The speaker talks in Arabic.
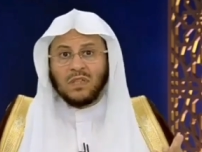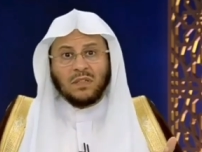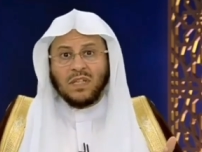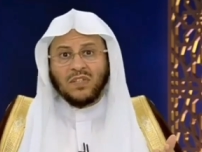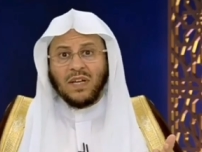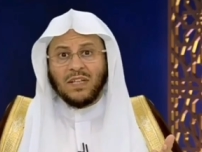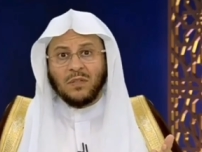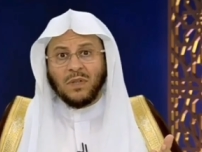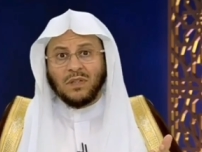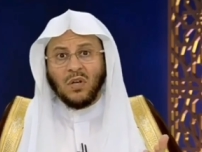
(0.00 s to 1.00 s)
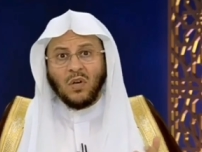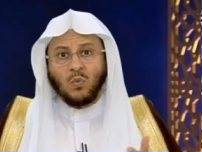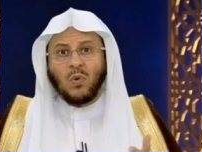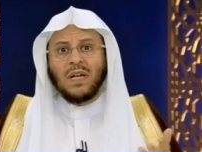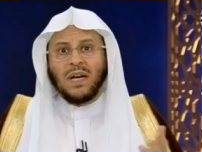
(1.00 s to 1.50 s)
ليس عيبا
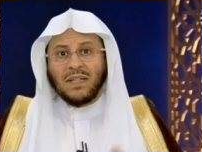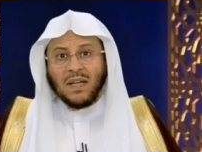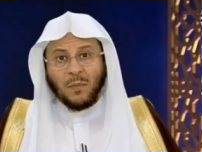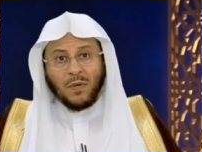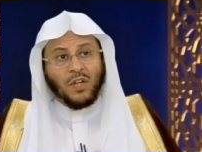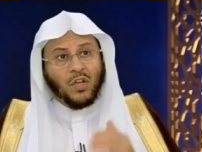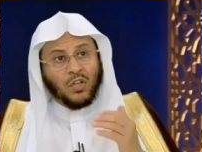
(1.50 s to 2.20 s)
ولا حراما